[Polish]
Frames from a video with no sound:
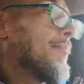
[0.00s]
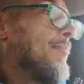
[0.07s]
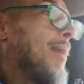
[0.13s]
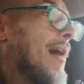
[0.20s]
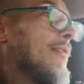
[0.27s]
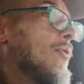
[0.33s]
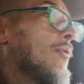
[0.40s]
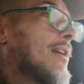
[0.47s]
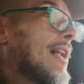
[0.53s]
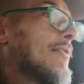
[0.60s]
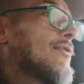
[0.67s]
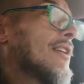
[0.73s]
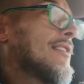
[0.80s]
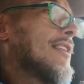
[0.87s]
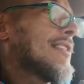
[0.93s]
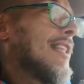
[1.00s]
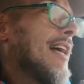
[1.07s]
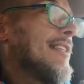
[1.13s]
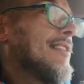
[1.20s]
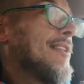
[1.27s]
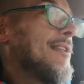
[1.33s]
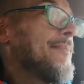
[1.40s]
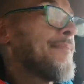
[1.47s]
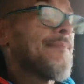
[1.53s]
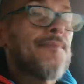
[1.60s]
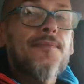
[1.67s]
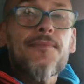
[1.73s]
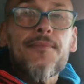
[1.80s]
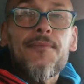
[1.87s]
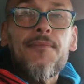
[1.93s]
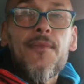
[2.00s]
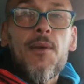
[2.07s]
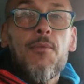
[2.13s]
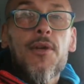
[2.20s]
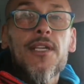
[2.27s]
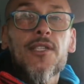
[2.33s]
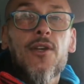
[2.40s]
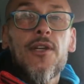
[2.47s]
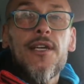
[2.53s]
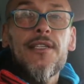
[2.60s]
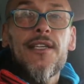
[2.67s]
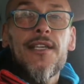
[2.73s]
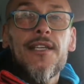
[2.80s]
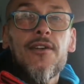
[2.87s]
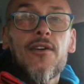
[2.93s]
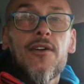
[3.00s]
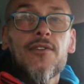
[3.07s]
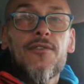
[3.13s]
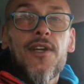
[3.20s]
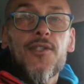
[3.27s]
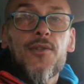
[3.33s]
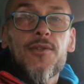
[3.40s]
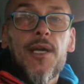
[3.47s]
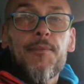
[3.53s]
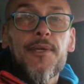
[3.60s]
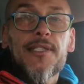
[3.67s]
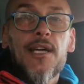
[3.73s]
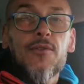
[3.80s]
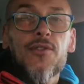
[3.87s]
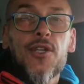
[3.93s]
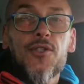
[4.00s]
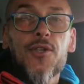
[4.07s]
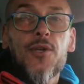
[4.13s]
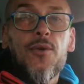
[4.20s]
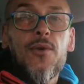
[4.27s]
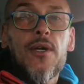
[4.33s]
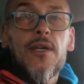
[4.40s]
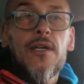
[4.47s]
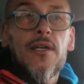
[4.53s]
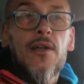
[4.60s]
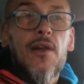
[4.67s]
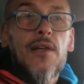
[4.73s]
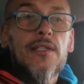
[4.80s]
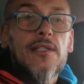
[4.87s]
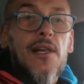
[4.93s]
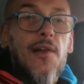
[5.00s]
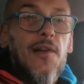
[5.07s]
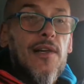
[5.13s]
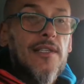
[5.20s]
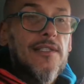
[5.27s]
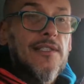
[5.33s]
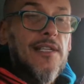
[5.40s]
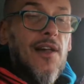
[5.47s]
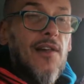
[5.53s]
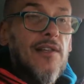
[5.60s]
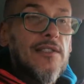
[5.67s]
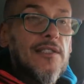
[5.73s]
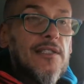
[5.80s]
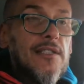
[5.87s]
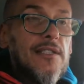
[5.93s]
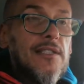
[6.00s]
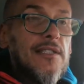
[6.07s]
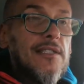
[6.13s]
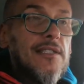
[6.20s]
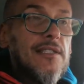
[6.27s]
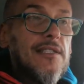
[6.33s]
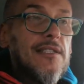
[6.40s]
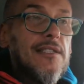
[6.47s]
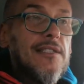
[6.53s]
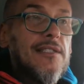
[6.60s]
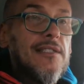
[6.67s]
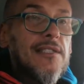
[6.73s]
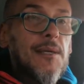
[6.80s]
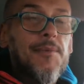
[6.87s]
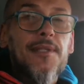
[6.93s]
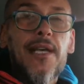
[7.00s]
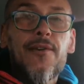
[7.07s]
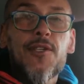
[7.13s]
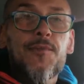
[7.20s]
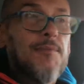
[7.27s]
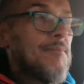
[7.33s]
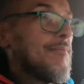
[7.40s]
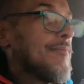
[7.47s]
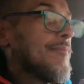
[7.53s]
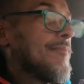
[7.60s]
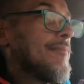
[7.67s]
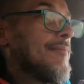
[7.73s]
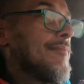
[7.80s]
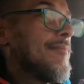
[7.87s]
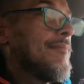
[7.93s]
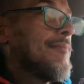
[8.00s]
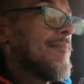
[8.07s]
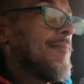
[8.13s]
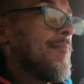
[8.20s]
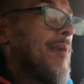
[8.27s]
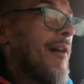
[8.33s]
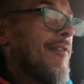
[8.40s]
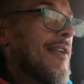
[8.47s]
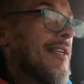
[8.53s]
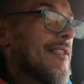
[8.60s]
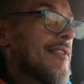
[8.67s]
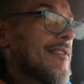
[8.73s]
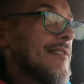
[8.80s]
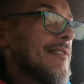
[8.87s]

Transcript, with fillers: Paweł Krawczyk z Islandii po raz kolejny odwiedził, napisał, życzył i zapytałeś Pawle,